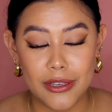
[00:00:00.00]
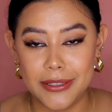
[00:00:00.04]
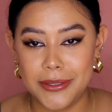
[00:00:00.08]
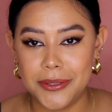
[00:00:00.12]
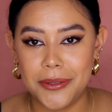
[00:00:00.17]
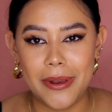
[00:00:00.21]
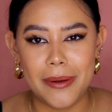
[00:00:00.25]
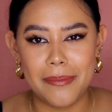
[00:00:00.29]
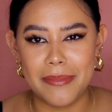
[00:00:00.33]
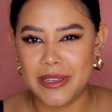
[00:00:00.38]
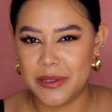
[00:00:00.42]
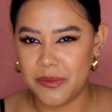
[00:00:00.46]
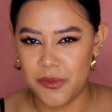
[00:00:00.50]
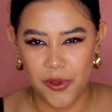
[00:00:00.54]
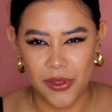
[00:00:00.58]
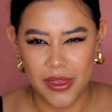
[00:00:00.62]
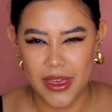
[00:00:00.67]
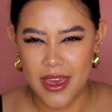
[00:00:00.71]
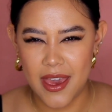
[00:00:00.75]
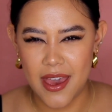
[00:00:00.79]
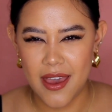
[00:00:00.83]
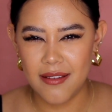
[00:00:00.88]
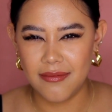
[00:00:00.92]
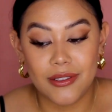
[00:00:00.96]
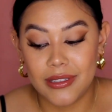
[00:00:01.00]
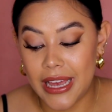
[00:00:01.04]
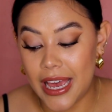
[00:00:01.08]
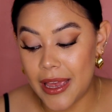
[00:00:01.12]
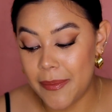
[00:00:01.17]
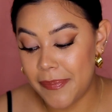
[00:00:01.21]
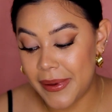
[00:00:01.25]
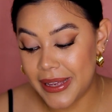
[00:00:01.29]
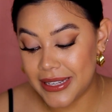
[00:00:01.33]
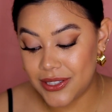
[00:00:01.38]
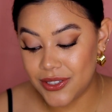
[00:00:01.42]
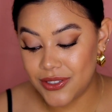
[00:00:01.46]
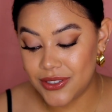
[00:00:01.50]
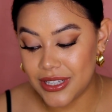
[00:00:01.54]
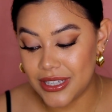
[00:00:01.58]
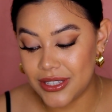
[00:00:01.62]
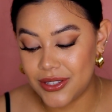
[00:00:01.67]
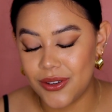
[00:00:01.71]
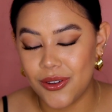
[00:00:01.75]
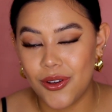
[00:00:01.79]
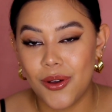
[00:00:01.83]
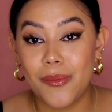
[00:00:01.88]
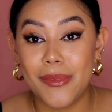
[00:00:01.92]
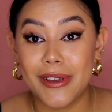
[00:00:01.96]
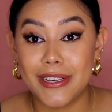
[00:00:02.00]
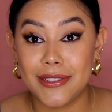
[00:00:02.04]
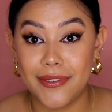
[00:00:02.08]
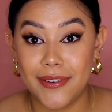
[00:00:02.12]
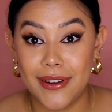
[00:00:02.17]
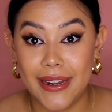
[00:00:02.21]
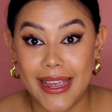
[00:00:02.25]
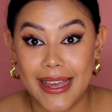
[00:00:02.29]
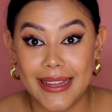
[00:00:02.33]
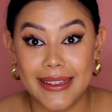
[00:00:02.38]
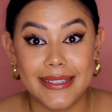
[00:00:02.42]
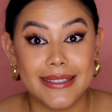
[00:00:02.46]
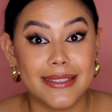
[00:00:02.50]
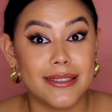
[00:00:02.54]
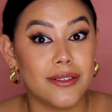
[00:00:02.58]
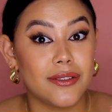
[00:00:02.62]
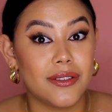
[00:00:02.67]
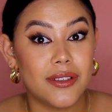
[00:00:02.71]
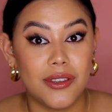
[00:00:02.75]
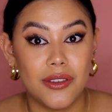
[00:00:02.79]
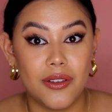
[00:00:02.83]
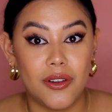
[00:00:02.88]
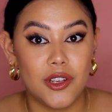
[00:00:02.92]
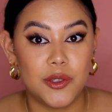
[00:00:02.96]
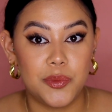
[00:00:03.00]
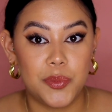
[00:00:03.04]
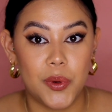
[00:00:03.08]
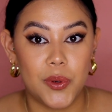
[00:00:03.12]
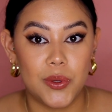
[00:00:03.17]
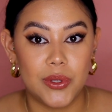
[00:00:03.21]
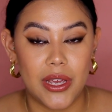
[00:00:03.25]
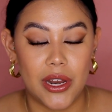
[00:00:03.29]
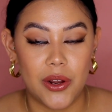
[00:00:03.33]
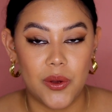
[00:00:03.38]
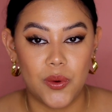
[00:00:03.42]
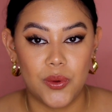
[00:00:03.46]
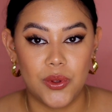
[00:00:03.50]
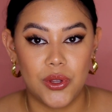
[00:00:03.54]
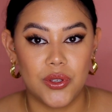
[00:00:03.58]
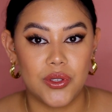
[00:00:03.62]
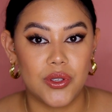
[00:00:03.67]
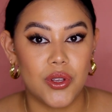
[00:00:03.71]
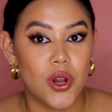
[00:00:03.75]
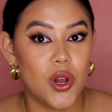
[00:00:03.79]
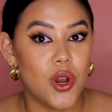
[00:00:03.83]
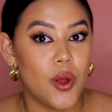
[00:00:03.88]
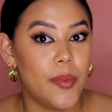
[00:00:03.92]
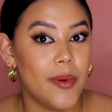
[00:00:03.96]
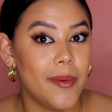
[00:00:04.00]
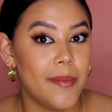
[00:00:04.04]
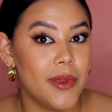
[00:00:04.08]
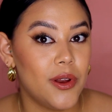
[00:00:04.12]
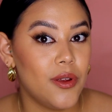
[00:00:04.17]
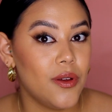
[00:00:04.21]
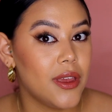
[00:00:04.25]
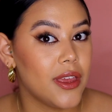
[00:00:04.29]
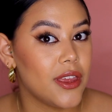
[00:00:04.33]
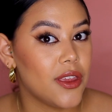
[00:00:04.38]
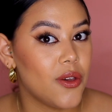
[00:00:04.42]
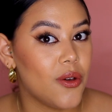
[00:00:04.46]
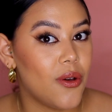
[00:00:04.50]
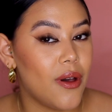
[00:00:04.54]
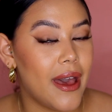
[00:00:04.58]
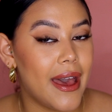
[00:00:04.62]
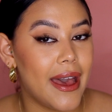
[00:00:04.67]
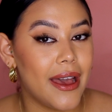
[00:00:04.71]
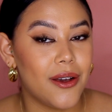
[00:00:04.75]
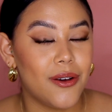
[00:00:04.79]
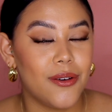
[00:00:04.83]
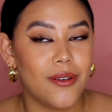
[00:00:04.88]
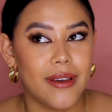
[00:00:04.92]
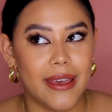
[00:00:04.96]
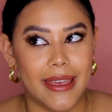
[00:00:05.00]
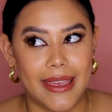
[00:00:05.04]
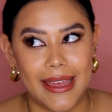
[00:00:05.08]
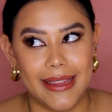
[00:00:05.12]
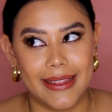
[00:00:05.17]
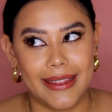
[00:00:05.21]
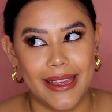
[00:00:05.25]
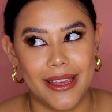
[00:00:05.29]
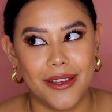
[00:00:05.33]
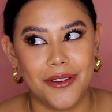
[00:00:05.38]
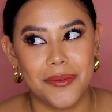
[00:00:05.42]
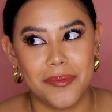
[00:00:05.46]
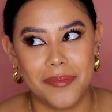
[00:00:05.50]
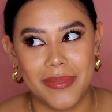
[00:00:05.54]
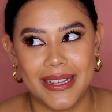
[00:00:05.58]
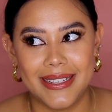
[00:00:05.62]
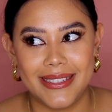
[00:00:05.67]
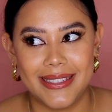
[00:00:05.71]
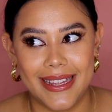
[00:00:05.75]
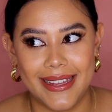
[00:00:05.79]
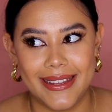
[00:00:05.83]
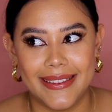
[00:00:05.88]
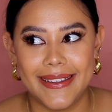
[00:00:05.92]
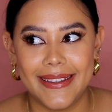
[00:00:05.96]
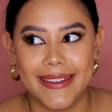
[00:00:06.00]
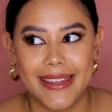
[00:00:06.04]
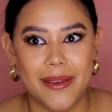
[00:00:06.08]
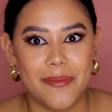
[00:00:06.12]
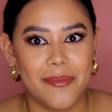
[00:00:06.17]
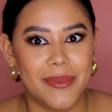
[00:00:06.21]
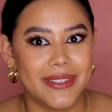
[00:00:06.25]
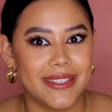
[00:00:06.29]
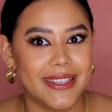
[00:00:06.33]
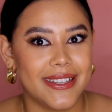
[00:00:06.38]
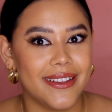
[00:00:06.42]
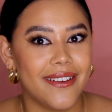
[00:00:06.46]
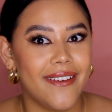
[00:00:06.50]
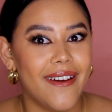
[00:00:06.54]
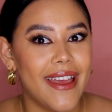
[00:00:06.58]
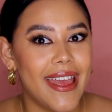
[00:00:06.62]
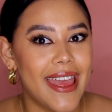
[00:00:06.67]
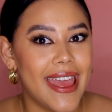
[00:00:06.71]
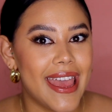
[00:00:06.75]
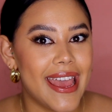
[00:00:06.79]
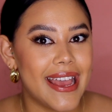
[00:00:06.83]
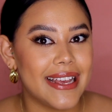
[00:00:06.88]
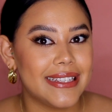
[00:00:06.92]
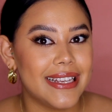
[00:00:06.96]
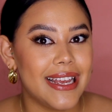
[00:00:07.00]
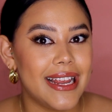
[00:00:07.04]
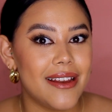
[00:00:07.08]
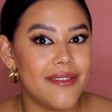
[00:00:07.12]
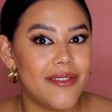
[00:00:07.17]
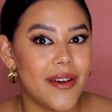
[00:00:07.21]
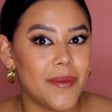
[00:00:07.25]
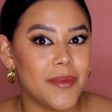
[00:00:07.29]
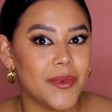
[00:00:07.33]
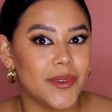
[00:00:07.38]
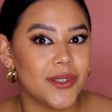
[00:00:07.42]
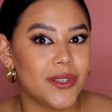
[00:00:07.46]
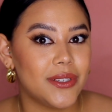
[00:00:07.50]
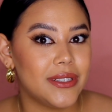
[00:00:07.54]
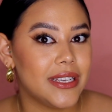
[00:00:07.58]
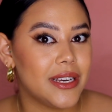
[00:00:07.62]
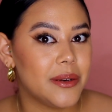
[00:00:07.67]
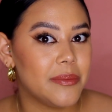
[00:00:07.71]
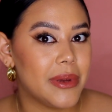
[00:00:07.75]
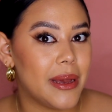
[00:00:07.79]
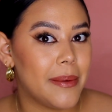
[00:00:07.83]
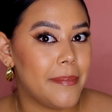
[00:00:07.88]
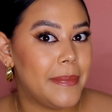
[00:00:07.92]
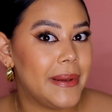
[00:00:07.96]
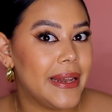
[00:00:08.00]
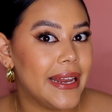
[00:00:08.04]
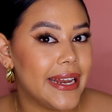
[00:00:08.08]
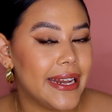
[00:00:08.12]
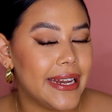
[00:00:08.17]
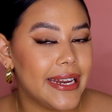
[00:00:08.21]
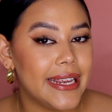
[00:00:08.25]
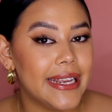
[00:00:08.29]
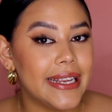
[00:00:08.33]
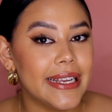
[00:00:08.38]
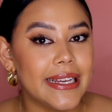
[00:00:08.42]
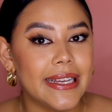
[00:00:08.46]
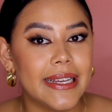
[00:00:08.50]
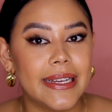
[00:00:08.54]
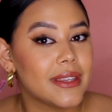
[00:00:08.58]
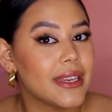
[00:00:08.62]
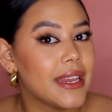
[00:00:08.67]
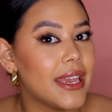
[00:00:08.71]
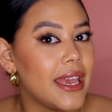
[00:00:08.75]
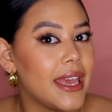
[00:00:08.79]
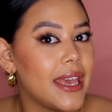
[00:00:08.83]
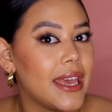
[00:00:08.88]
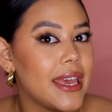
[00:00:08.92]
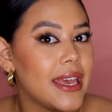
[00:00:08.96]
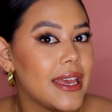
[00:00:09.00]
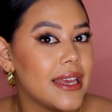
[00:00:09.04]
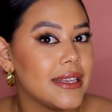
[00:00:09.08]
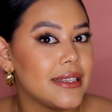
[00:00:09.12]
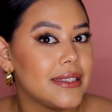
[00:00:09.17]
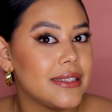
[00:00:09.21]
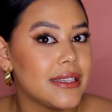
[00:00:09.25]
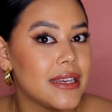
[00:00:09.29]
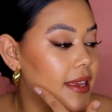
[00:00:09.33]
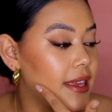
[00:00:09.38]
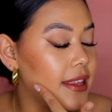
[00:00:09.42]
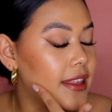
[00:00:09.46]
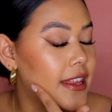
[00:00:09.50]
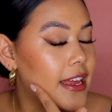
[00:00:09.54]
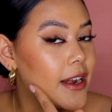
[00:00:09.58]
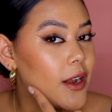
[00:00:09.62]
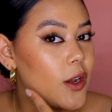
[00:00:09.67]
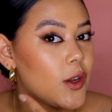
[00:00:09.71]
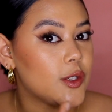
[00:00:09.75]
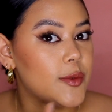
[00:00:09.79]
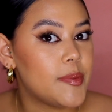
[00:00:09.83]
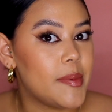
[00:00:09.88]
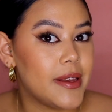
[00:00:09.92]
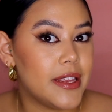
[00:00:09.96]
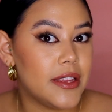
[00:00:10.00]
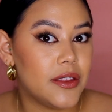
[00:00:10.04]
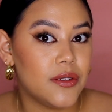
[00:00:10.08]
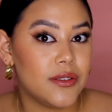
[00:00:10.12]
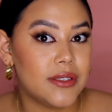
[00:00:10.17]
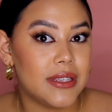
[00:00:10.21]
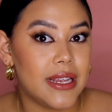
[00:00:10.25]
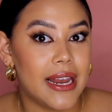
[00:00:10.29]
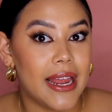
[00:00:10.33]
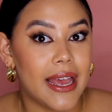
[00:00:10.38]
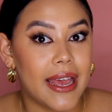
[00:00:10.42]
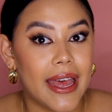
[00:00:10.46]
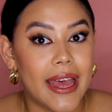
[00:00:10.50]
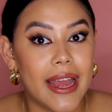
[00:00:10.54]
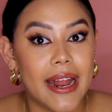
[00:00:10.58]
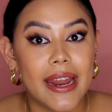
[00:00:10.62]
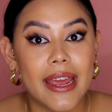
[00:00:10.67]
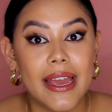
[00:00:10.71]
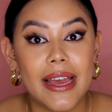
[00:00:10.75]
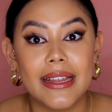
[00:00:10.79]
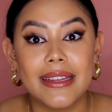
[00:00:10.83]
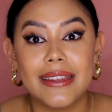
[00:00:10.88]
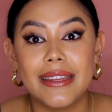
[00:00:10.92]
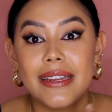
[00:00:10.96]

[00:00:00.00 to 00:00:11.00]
esto el mismo día. Hay pasos que son como exfoliantes, entonces no los puedo usar juntos. Lo primero que yo hago, que ya tengo bastante tiempo haciendo, es el famoso dermaplaning, que es quitar los pelitos de la cara.